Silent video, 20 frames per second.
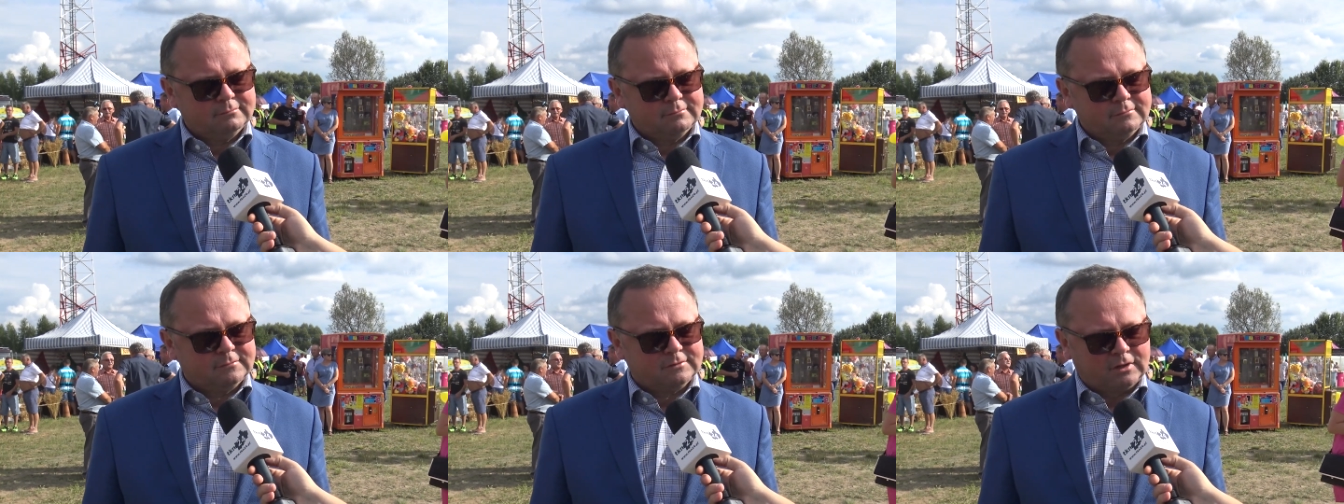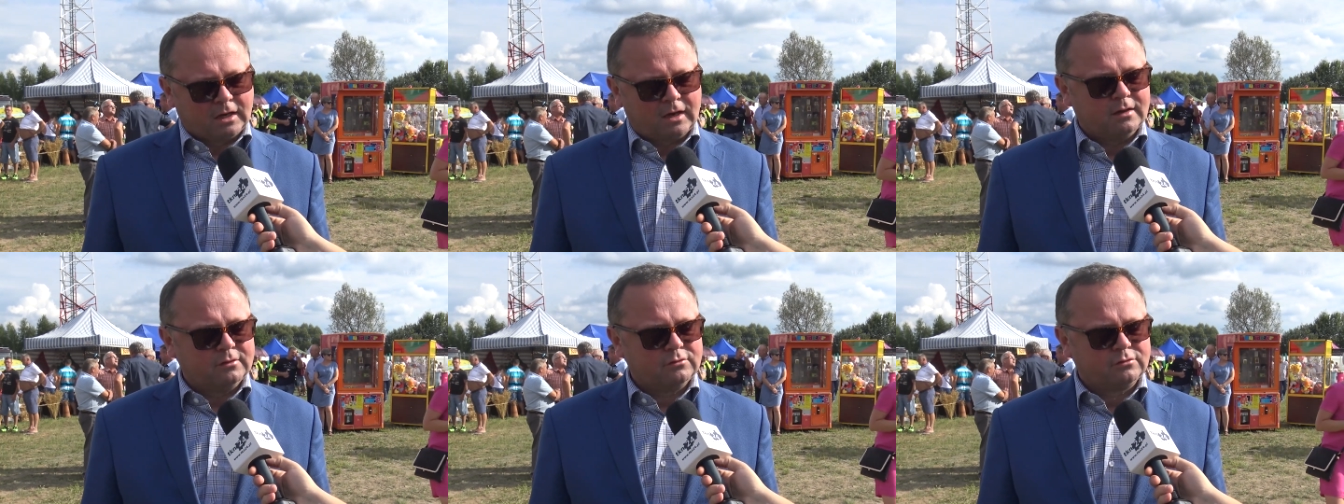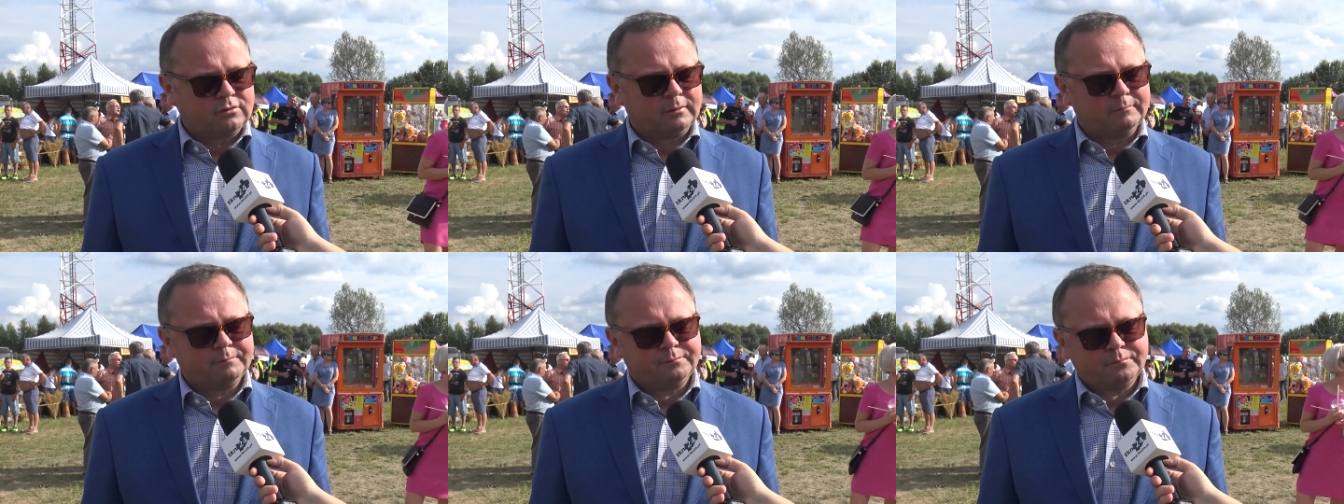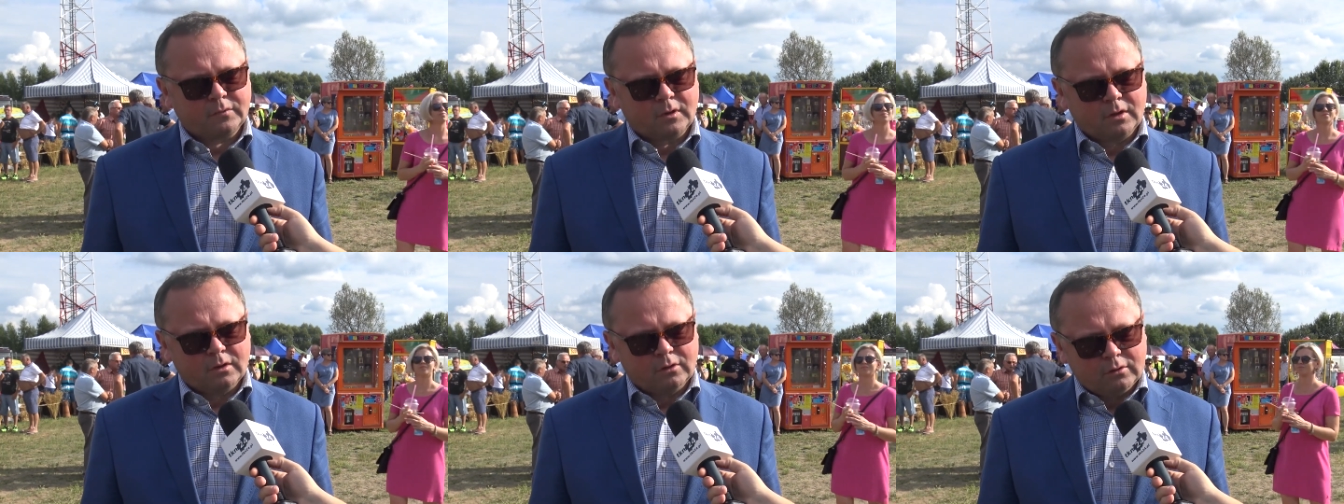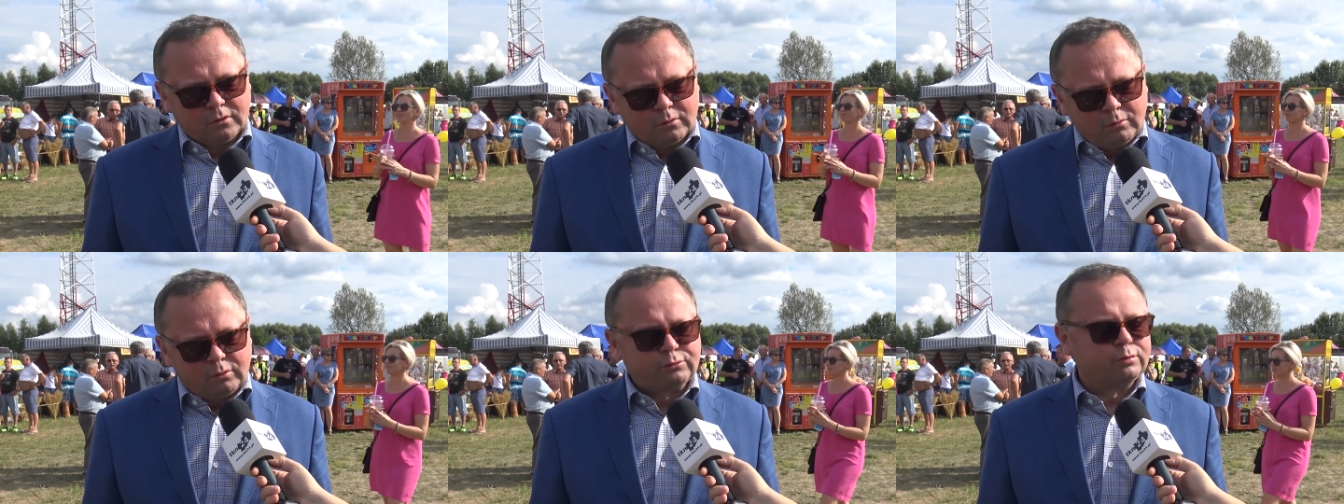zachęcam.
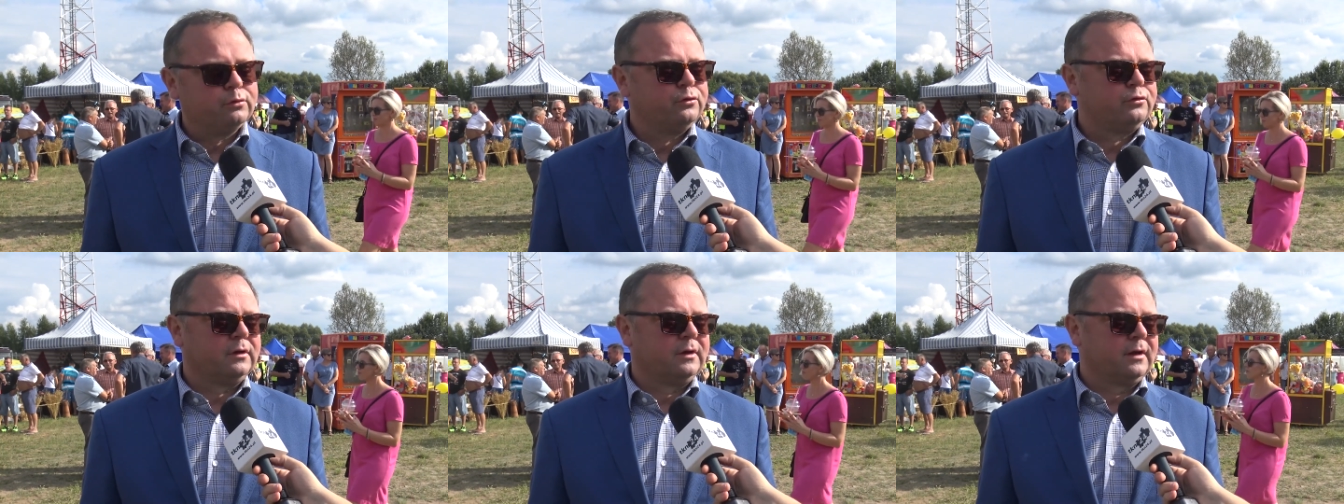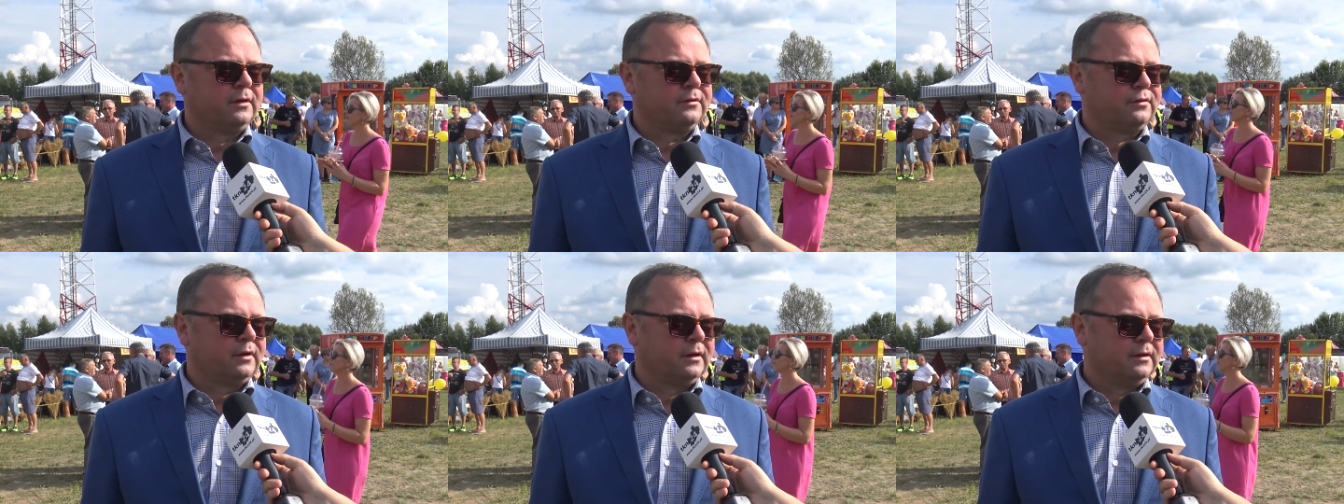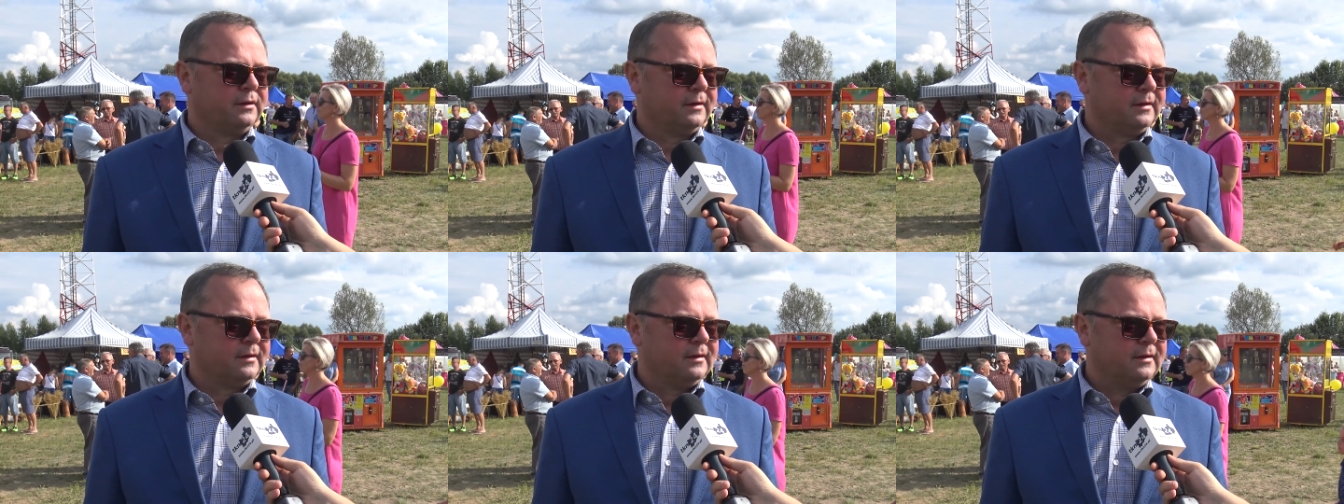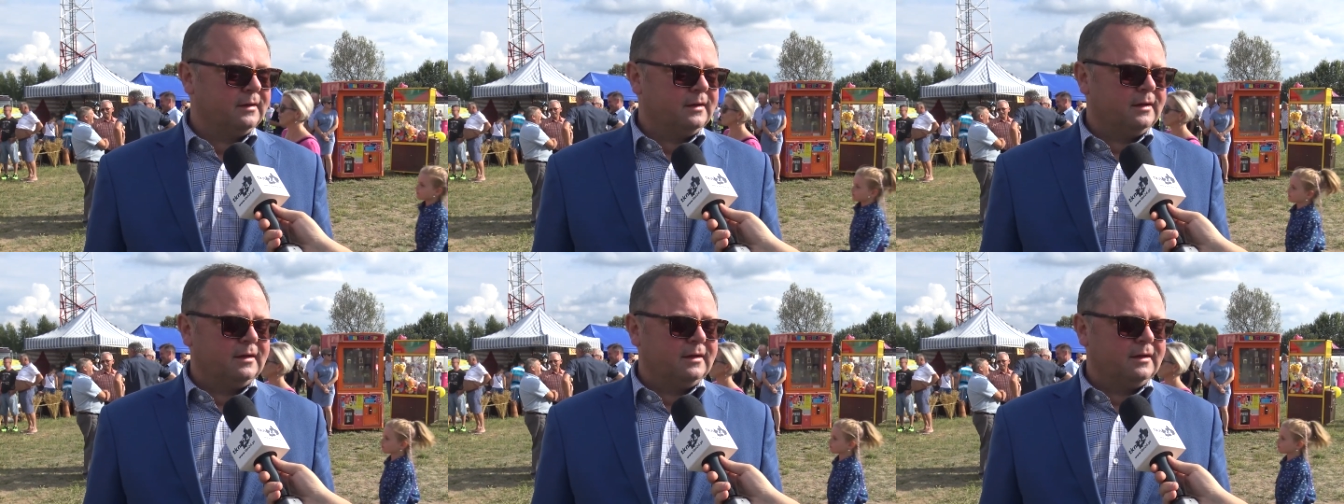Głosujcie na SLD